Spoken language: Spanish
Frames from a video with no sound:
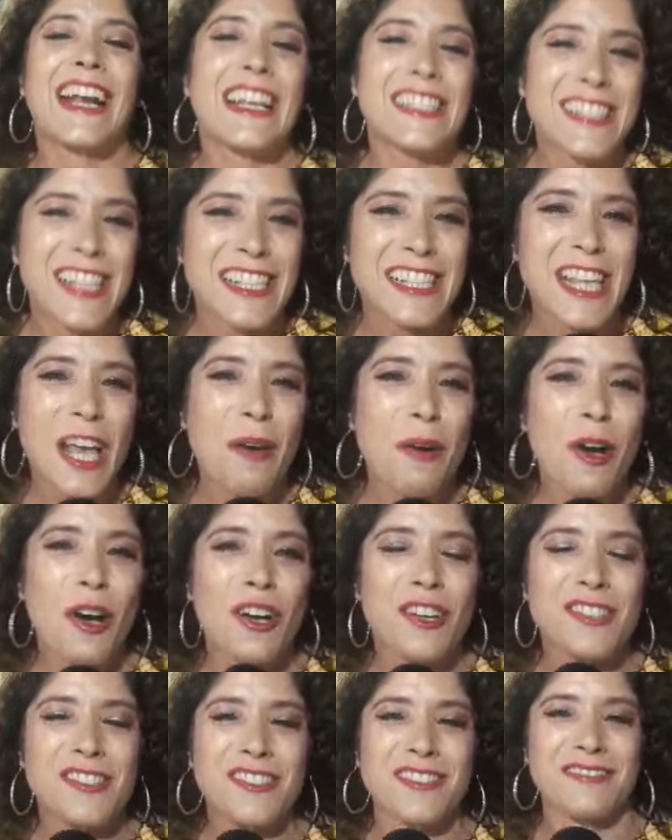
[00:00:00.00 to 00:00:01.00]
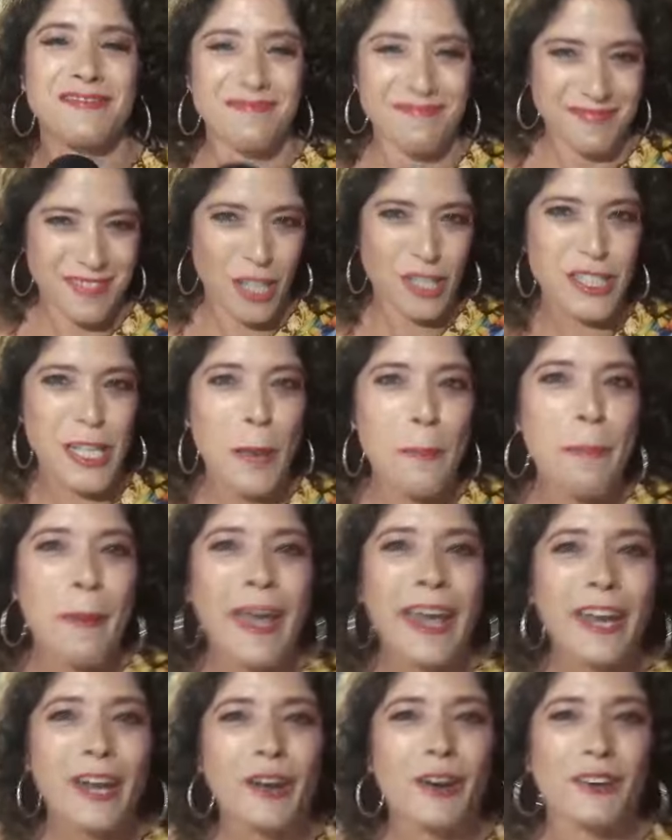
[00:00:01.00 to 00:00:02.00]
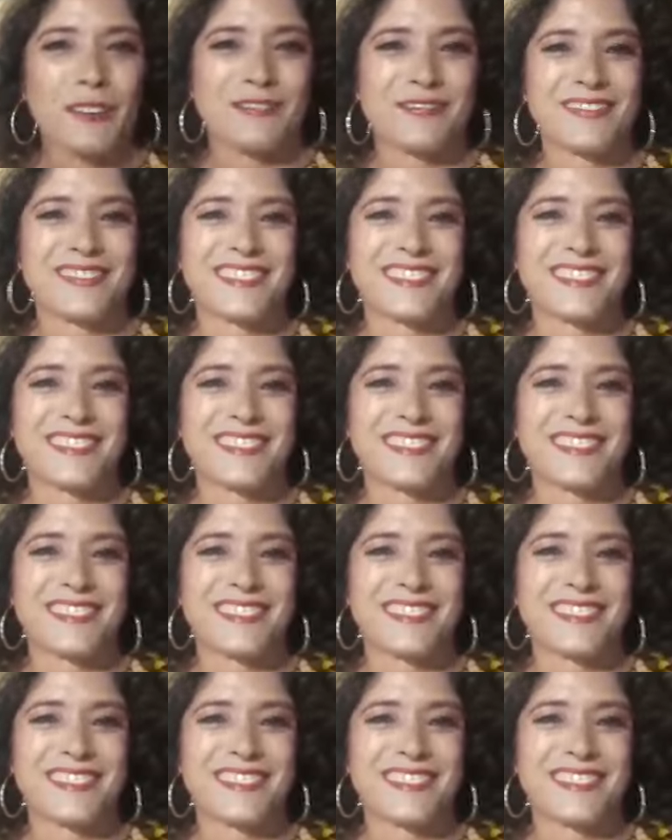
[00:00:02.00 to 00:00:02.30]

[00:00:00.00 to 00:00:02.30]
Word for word: Gracias a vos. Los espero.